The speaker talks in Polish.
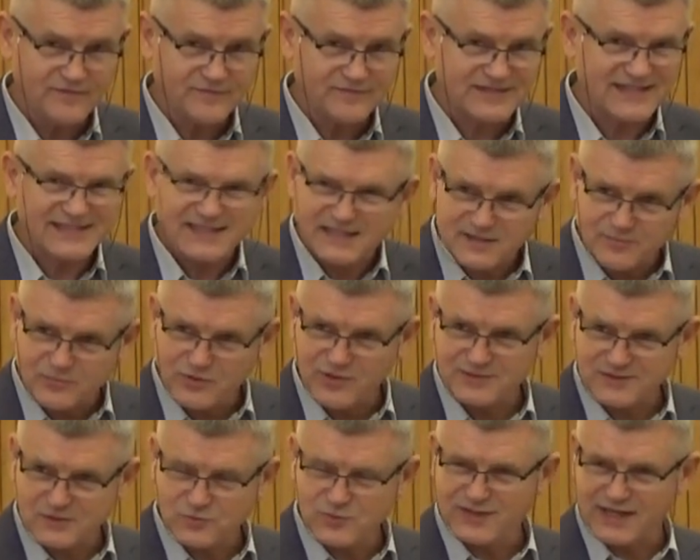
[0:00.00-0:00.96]
W zasadzie
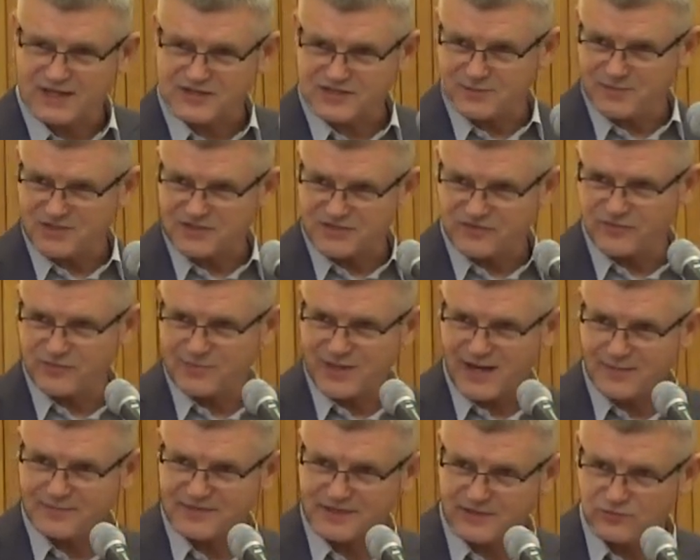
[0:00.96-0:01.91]
byłem zły na siebie, że
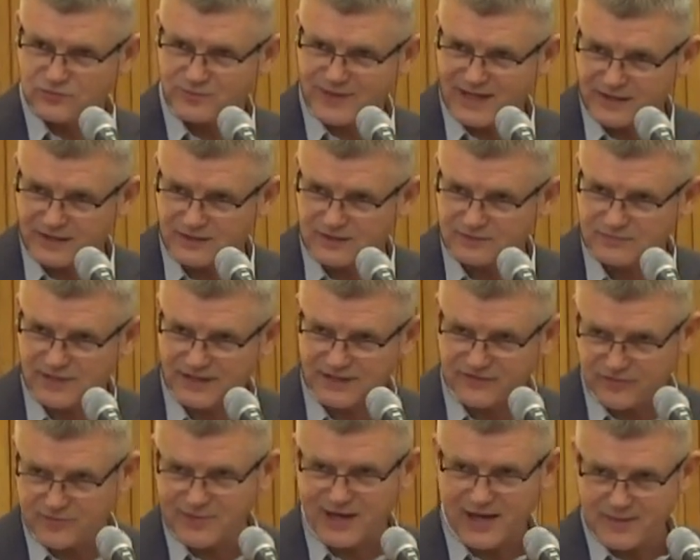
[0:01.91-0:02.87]
wybrałem te numery, a
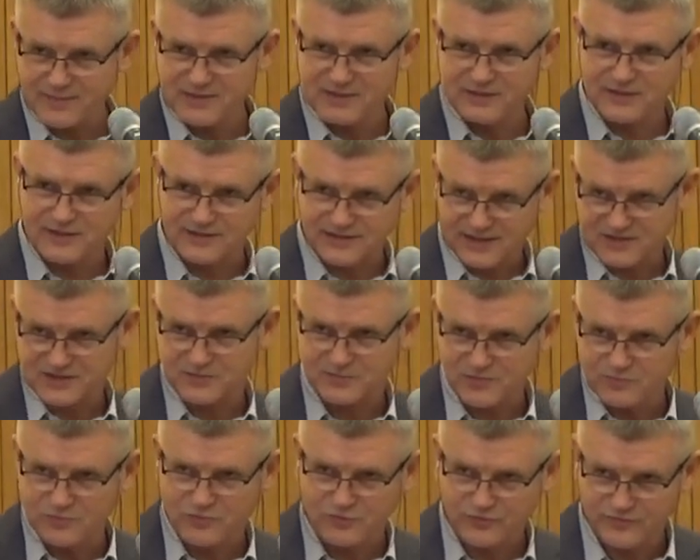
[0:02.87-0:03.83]
nie wybrałem innych, tak
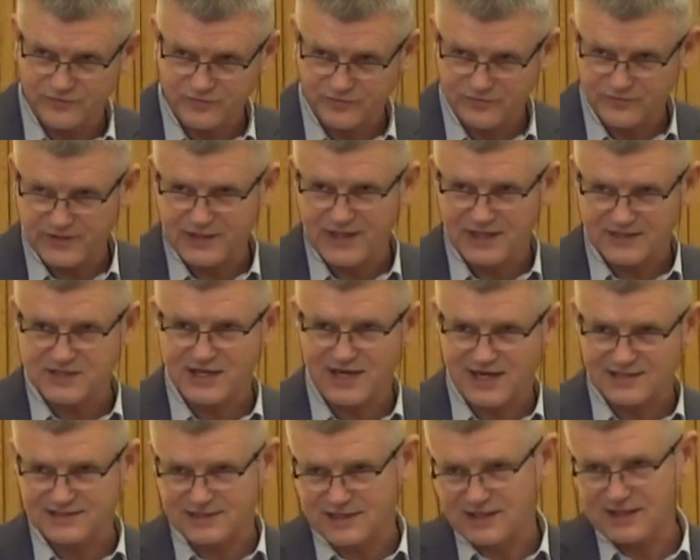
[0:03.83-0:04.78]
żeby mu wygrać
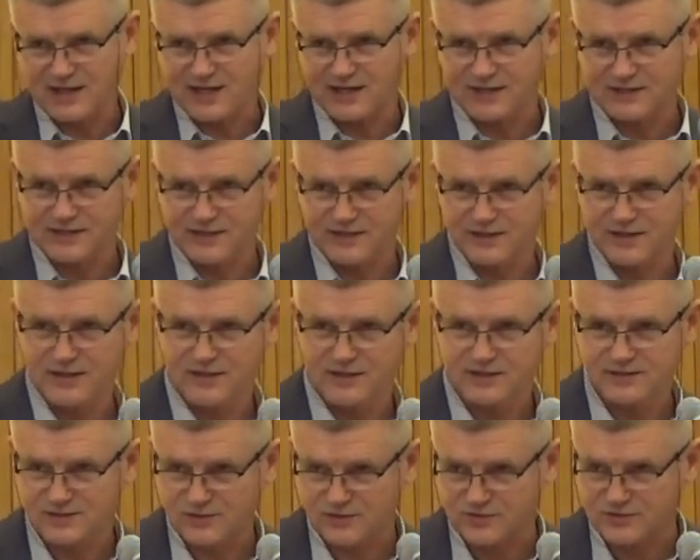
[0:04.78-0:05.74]
kasę, a nie
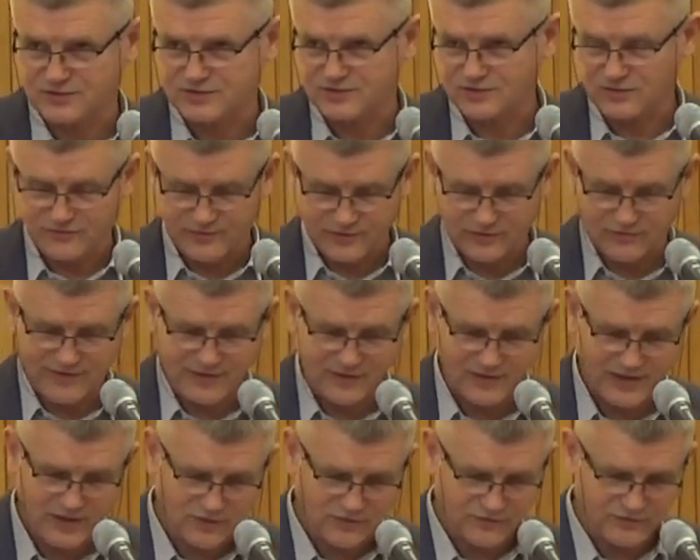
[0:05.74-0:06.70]
coś, co
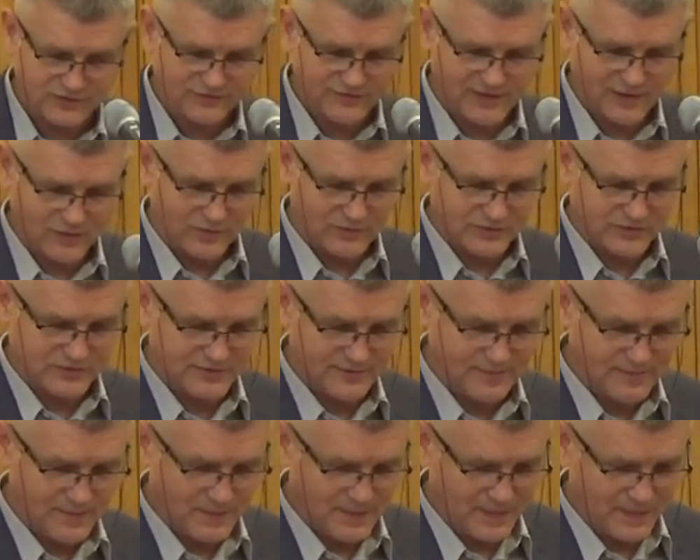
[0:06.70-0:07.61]
oferowano jako wytrwałość.